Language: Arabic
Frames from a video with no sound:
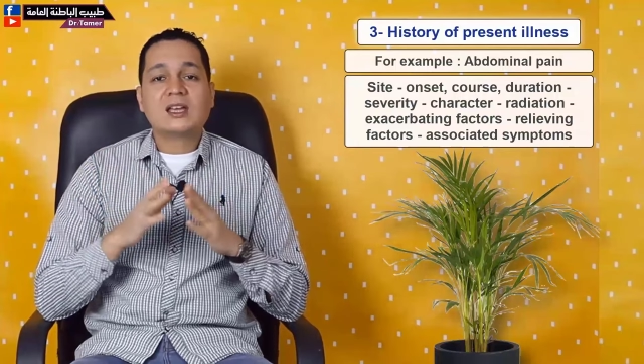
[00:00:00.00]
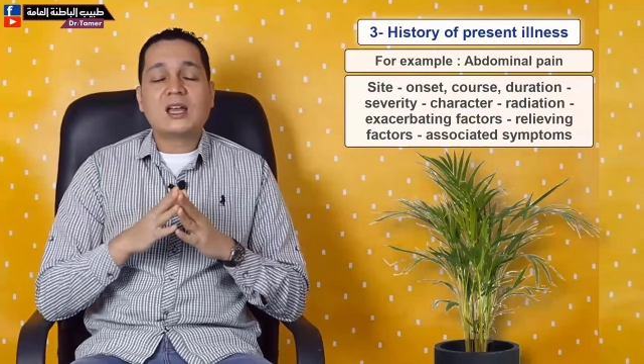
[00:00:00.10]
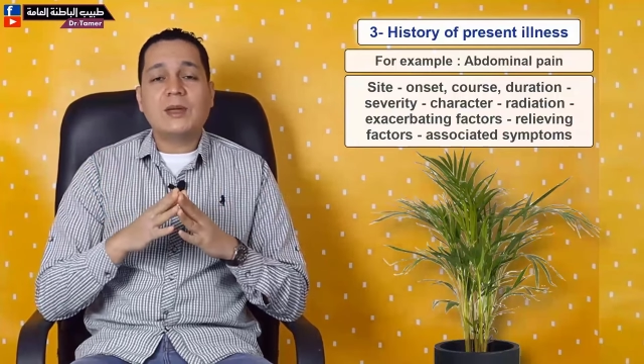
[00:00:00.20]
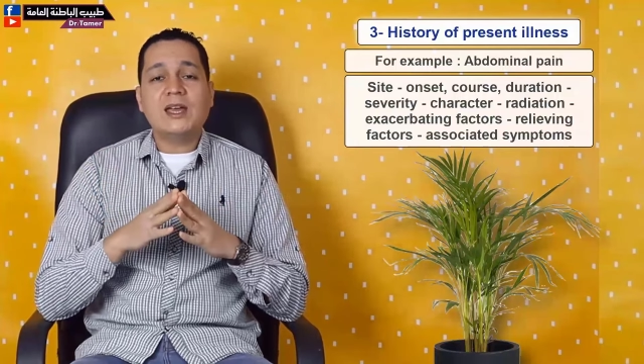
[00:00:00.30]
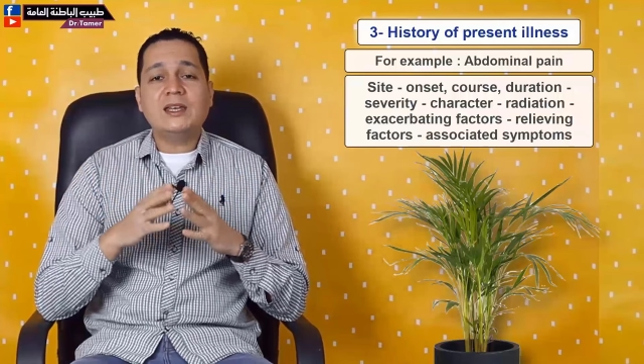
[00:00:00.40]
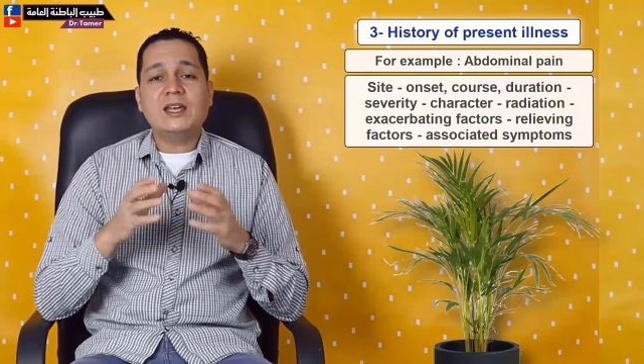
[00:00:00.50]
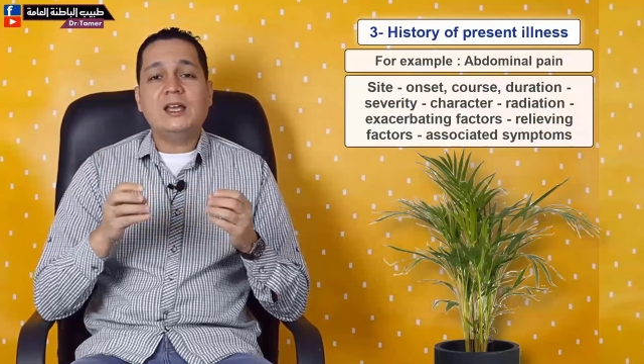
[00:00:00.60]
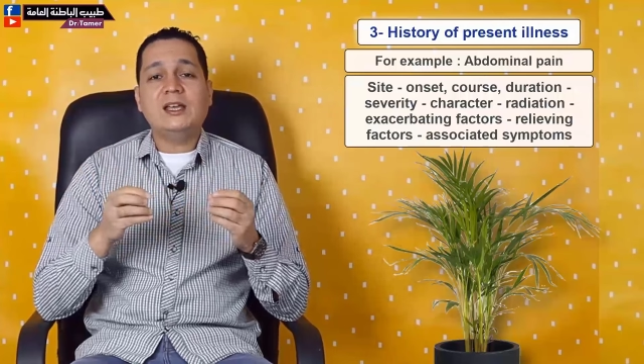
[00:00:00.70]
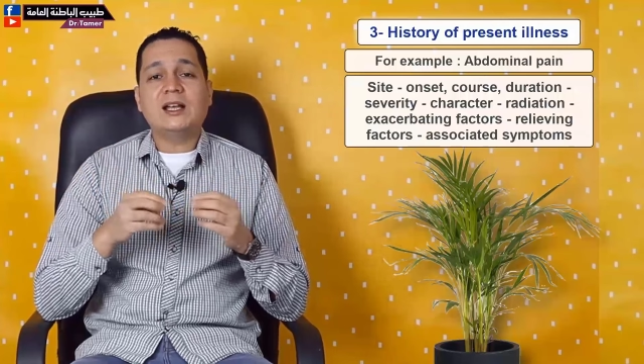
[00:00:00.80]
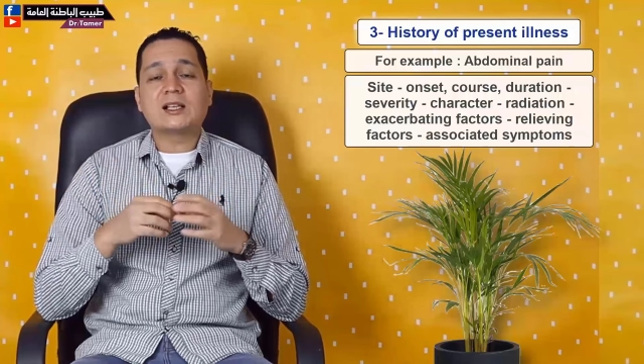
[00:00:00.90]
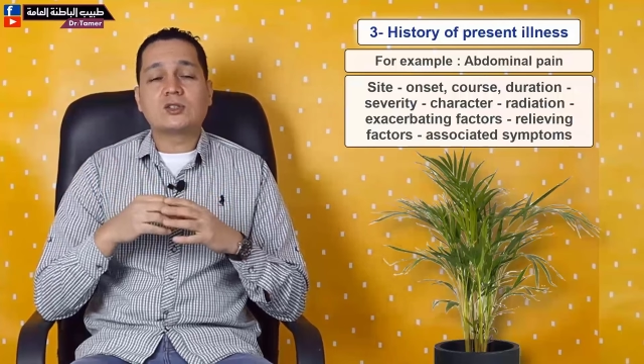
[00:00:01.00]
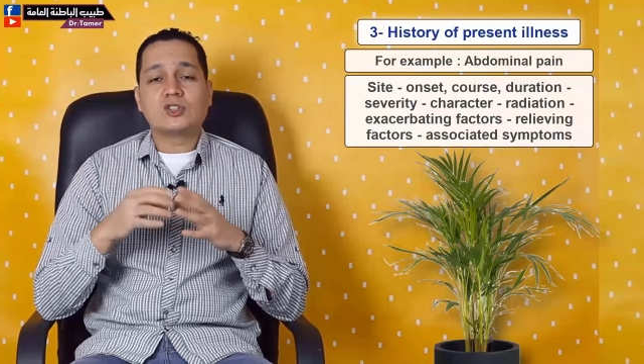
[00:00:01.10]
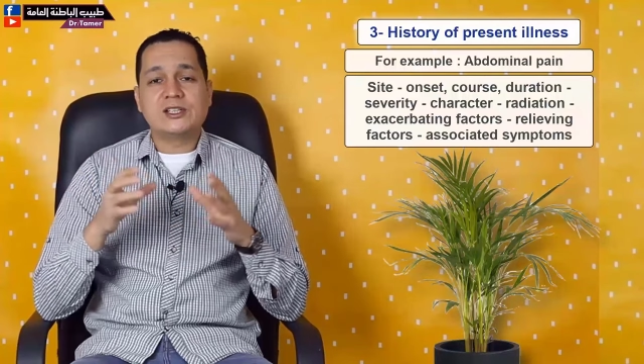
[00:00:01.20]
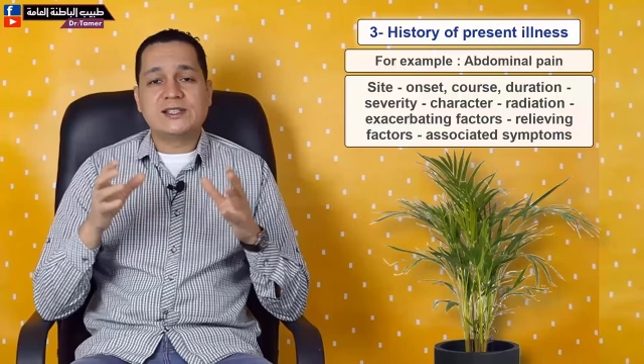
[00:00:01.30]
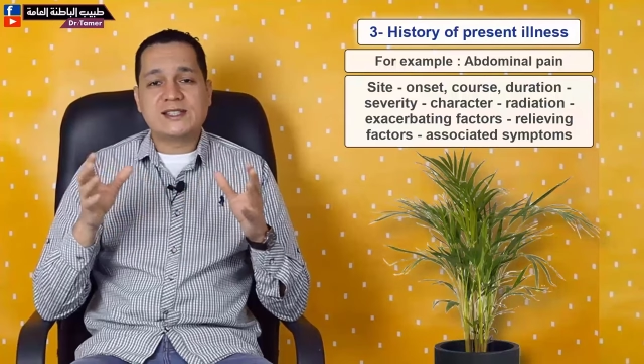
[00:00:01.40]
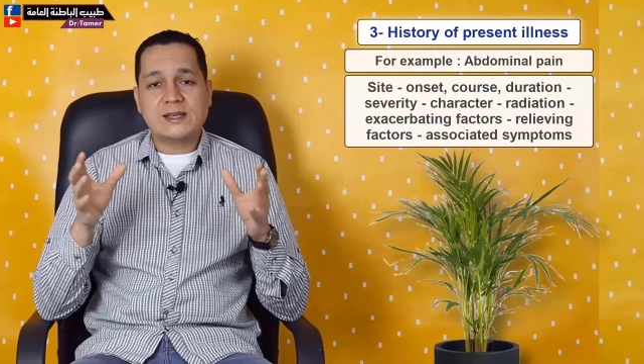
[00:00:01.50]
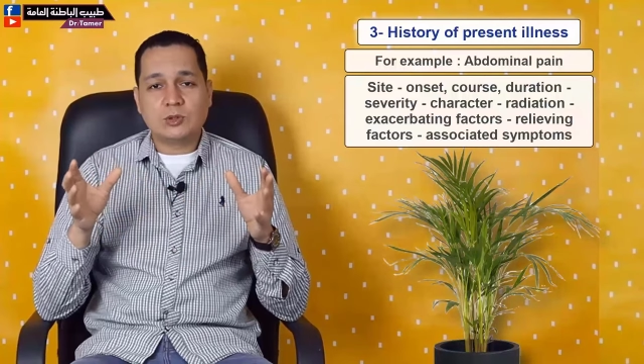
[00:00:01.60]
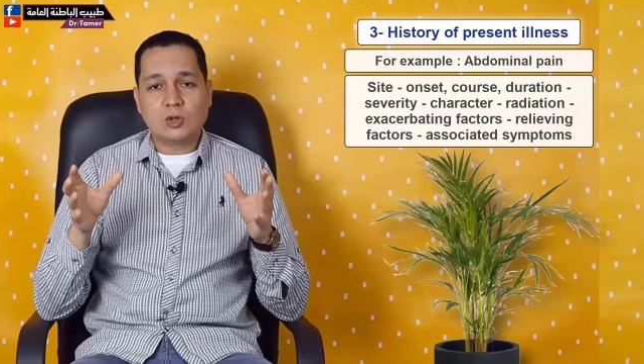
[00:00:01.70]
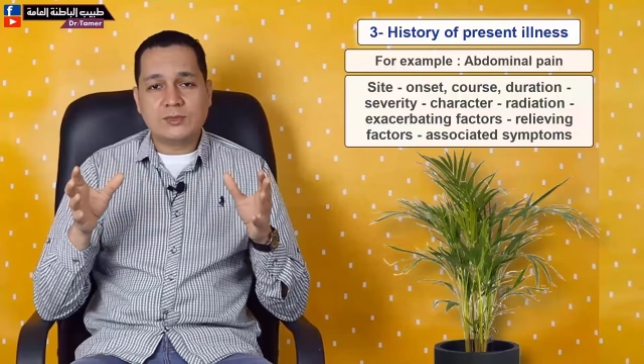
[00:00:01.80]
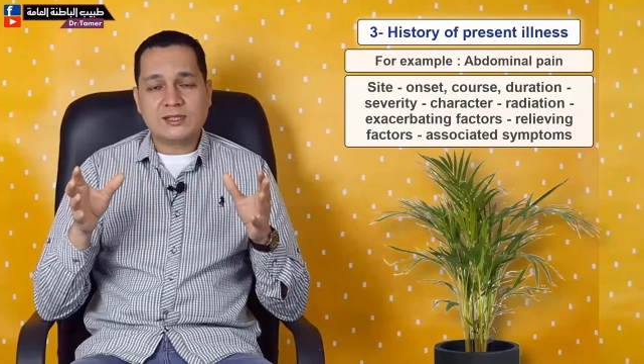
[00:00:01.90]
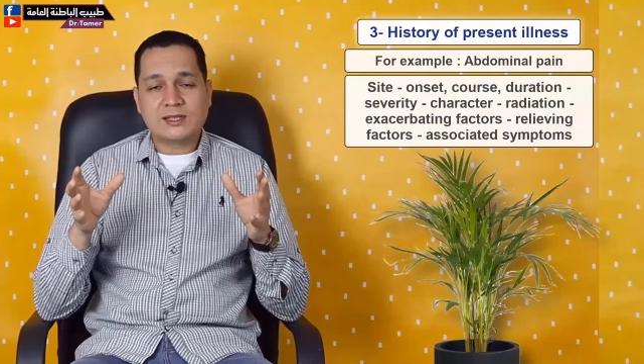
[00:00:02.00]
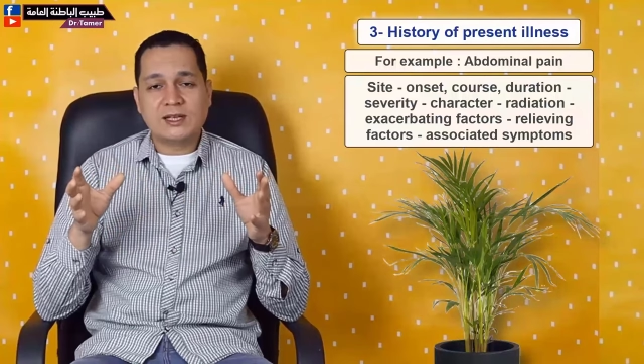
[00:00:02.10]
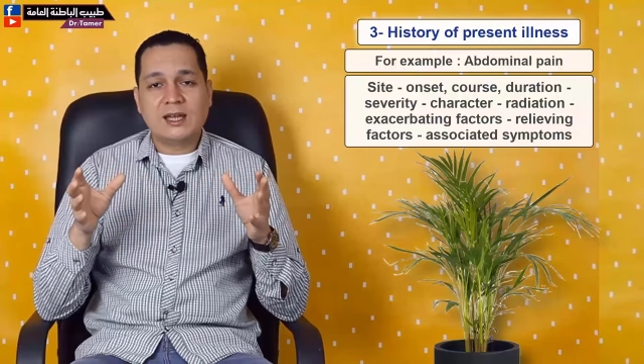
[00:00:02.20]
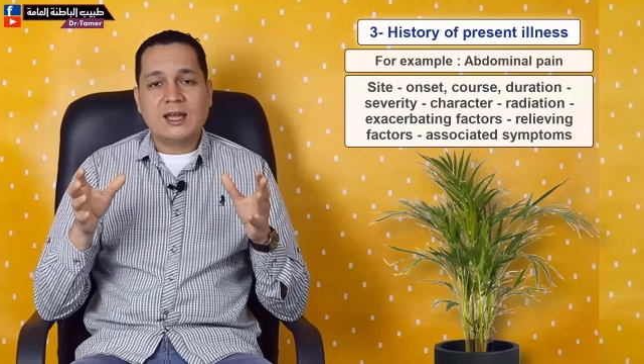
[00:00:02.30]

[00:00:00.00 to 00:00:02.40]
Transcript: كمان إيه هي الأسوشيتد سيمتومز